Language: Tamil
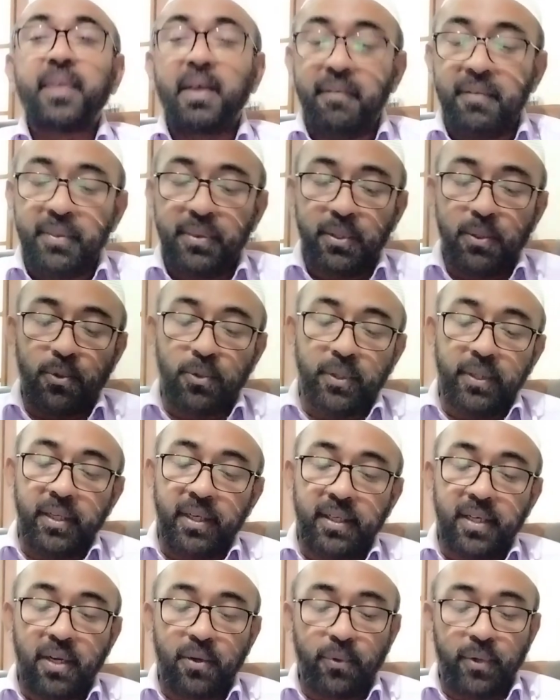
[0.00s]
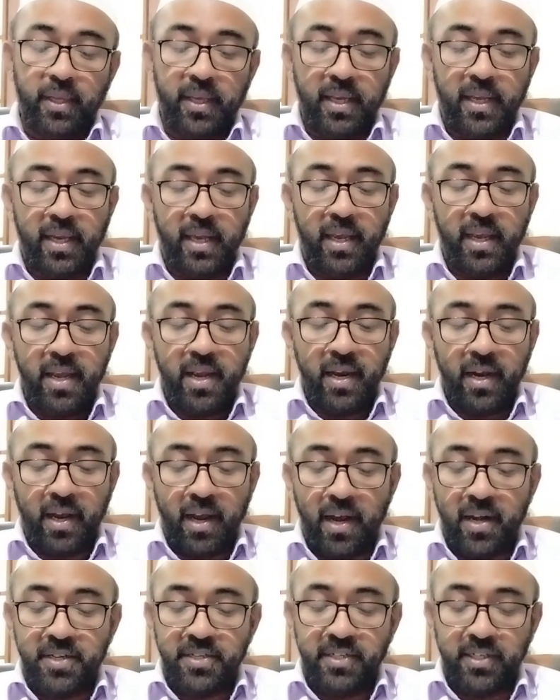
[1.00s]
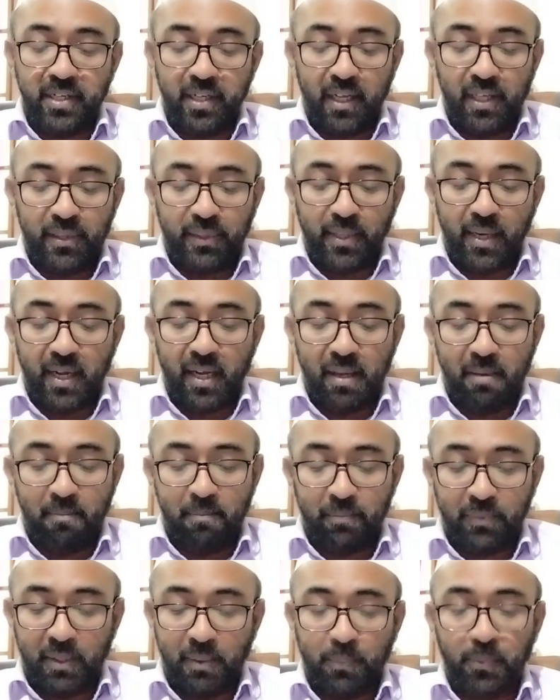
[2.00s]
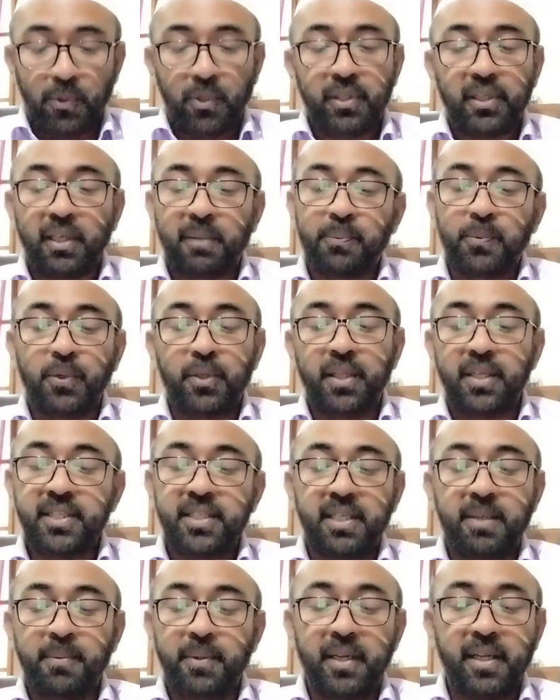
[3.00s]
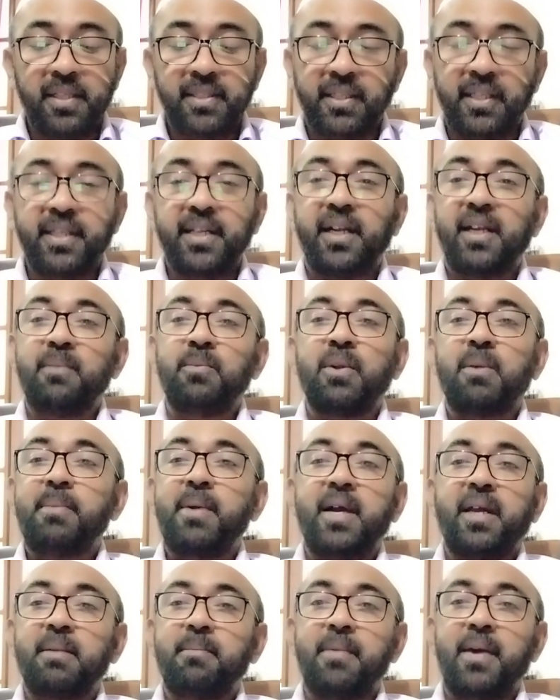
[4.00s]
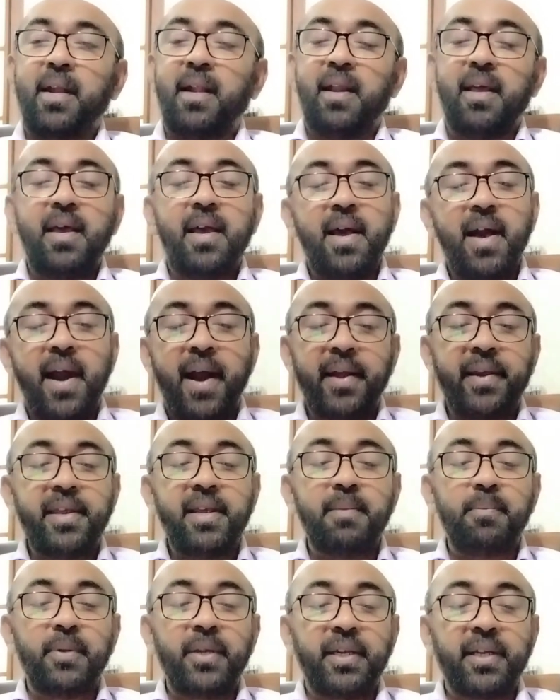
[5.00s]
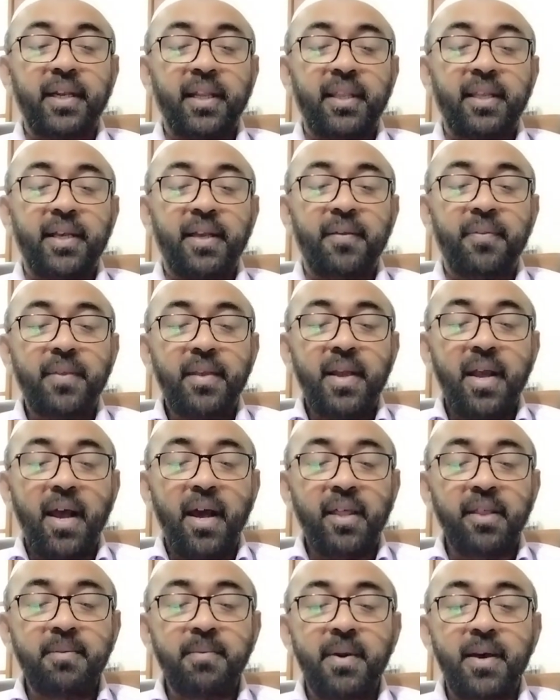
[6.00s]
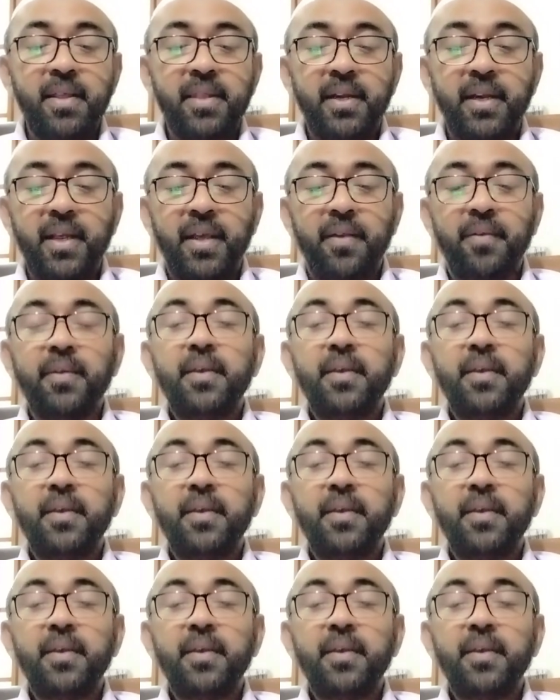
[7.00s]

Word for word: தவித்துக் கொண்டிருக்கக்கூடிய காட்சிகளைத்தான் நாம் தற்போது தற்போது செய்திகளின் மூலமாக நம்மால் அறிய முடிகிறது அது மாதிரி